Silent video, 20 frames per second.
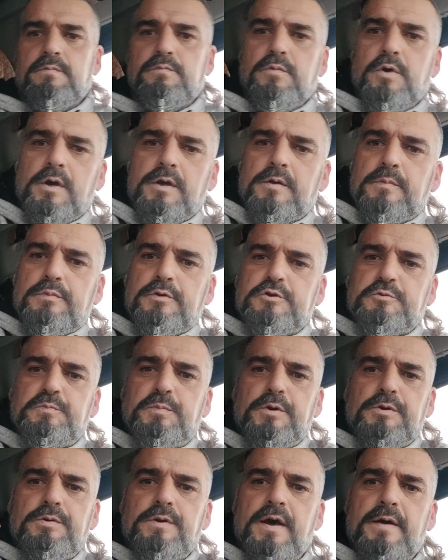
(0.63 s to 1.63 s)
Bueno, pues
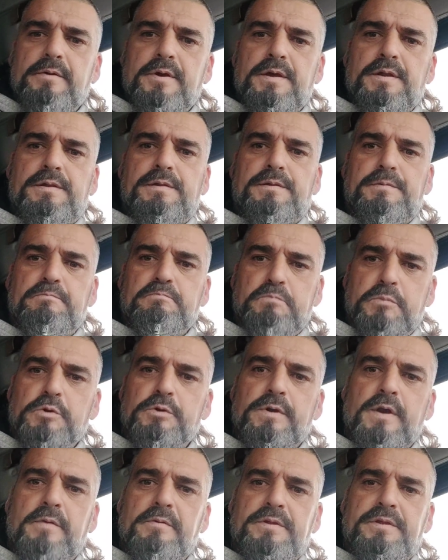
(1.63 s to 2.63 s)
por una vez,
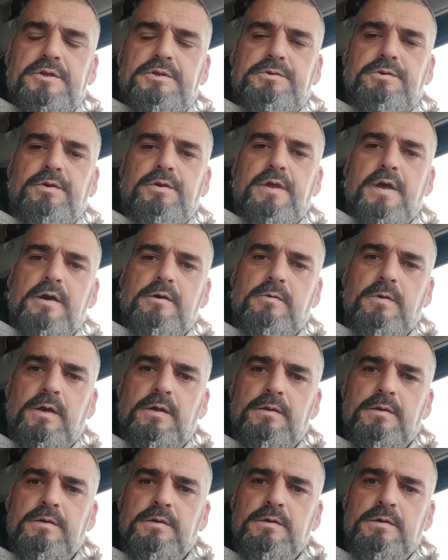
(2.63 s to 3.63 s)
estoy de
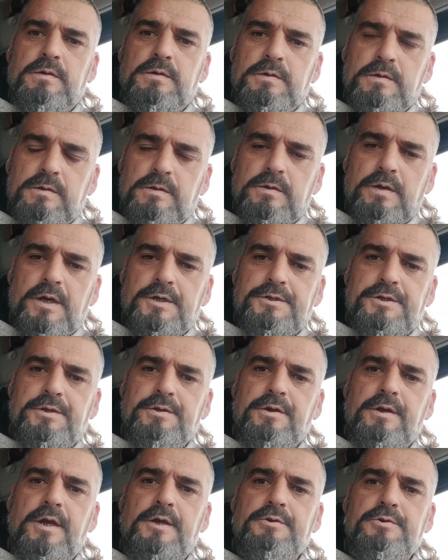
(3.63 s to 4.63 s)
acuerdo con la
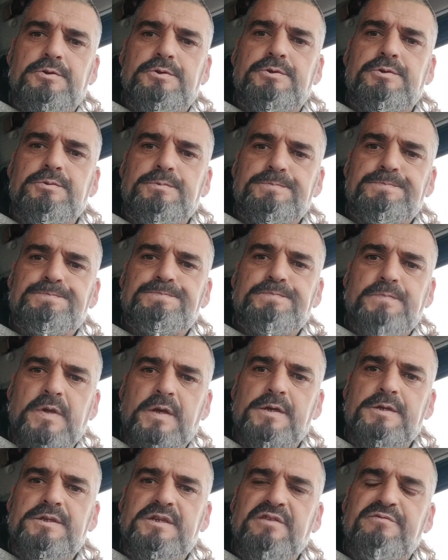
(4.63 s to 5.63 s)
señora Ayuso.
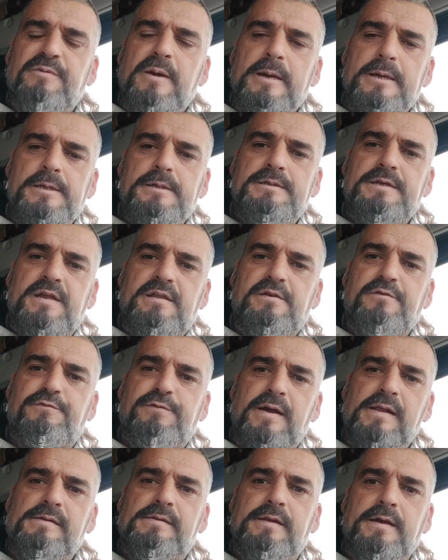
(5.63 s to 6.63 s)
En este país hace
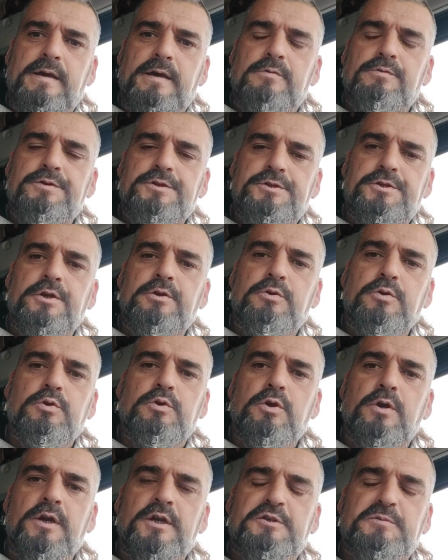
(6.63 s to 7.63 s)
falta un
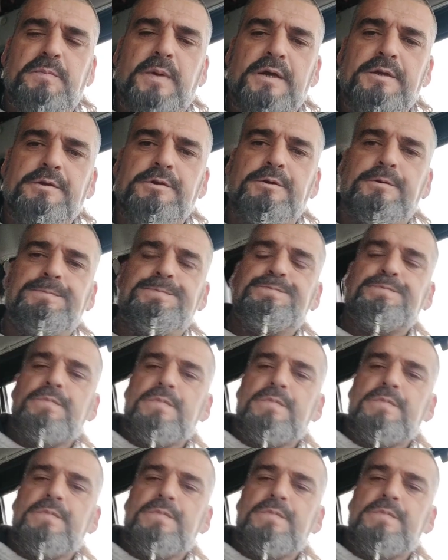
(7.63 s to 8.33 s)
instituto del español.